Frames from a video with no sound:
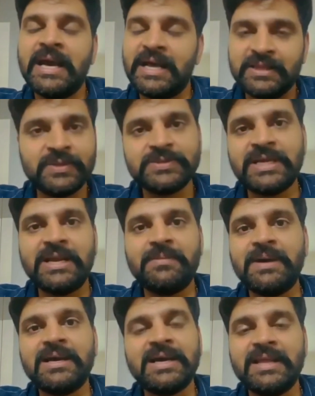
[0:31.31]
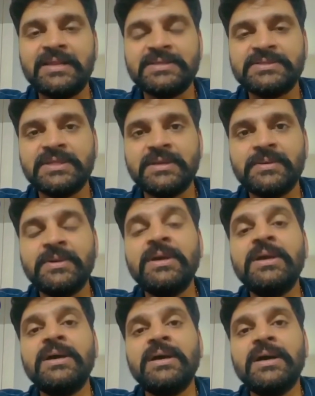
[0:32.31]
అందరూ చాలా బాగా ఆదరిస్తున్నారు
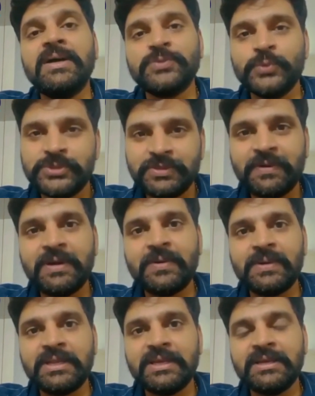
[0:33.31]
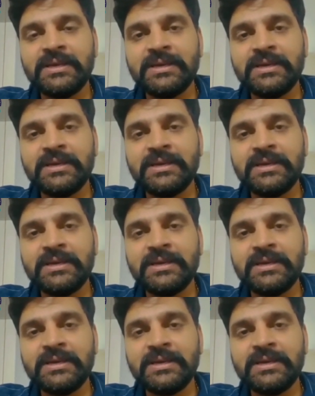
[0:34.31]
చూసిన వాళ్ళు ఉంటే